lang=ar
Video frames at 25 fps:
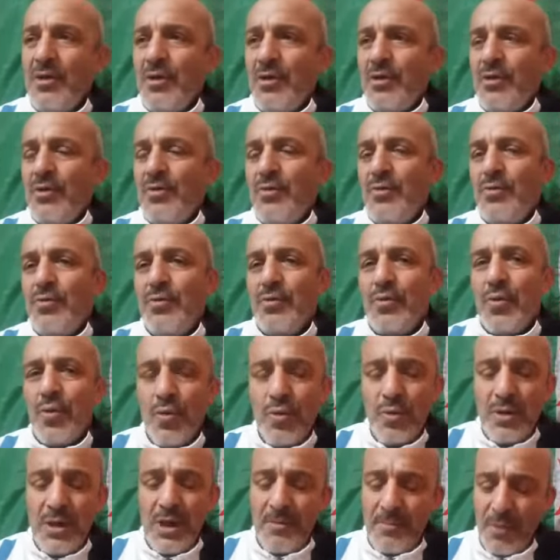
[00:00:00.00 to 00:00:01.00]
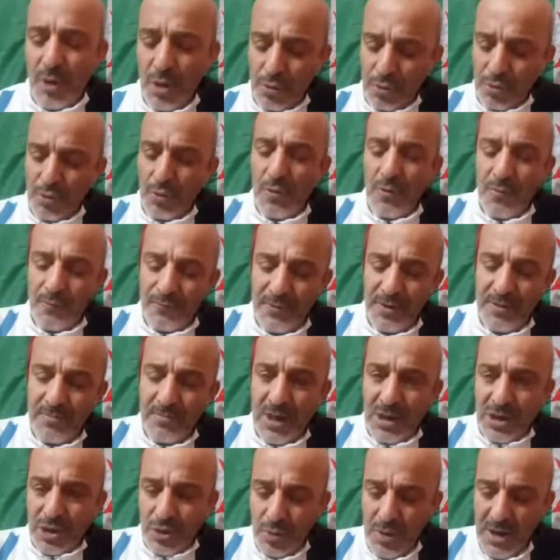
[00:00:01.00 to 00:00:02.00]
وغلام حطوهم في
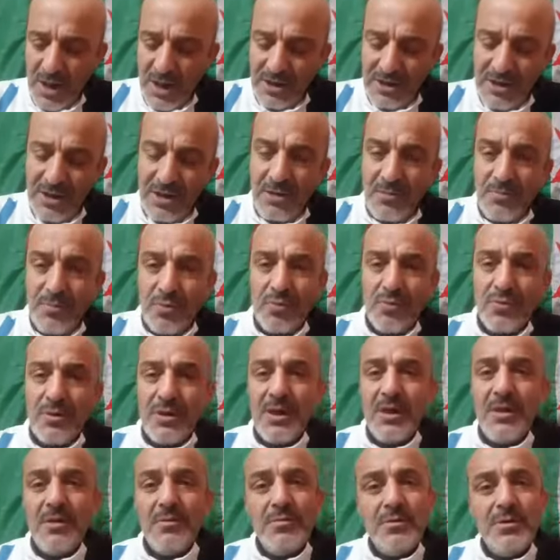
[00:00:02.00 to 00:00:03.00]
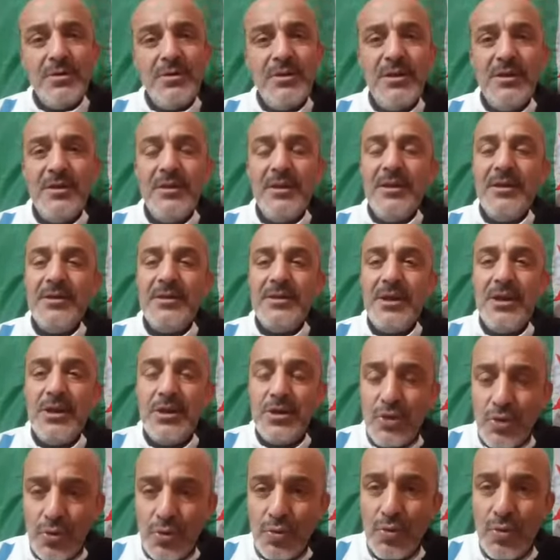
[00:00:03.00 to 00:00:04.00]
ماتش واحد يلعبوا يا ودي
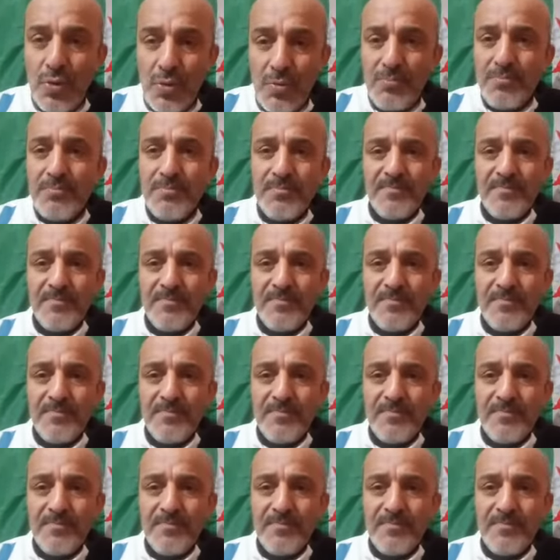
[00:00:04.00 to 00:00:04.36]
نحتاجوهم